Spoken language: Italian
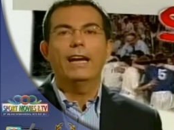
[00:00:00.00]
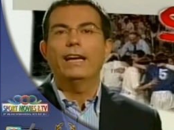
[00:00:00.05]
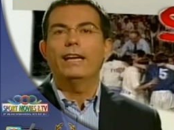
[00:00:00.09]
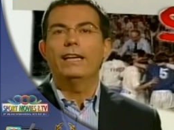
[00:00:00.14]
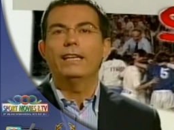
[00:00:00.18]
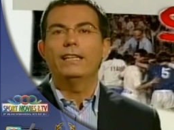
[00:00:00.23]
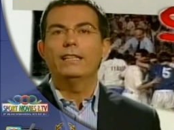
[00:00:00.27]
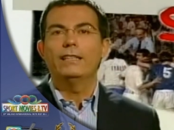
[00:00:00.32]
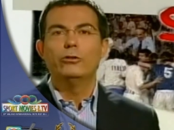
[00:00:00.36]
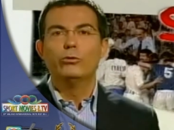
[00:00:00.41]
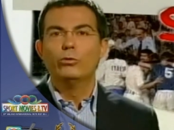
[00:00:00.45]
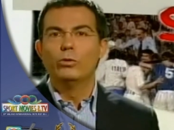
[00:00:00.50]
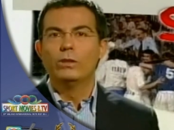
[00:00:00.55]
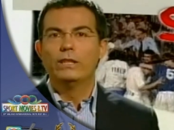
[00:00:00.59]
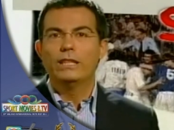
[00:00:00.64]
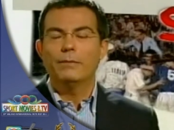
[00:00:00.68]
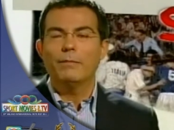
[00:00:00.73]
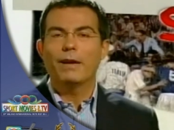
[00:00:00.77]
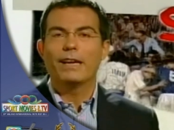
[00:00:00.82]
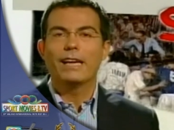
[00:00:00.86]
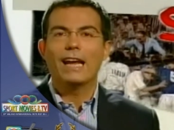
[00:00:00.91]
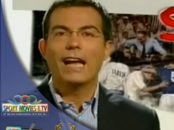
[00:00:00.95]
e in
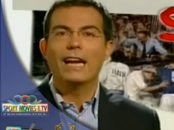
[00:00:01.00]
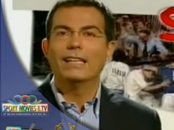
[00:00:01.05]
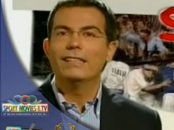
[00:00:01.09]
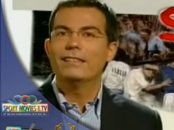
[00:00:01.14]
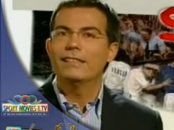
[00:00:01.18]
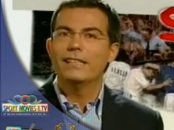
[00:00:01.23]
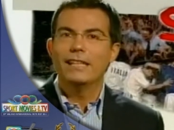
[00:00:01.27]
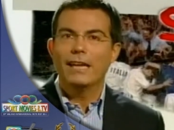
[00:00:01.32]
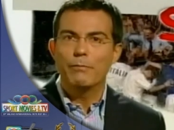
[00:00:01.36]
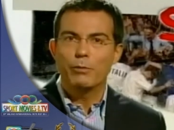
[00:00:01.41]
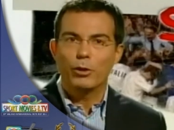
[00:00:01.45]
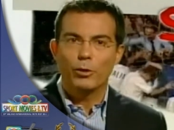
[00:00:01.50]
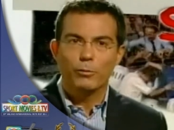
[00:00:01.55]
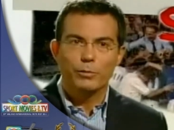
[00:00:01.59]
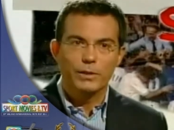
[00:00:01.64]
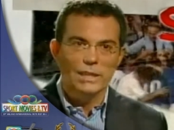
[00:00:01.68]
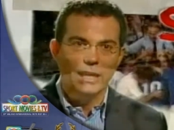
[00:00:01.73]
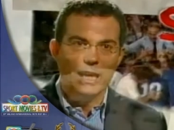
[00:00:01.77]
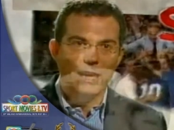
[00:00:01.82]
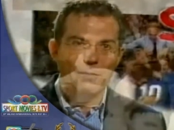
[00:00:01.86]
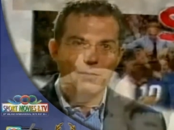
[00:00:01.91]
ultima analisi nei propri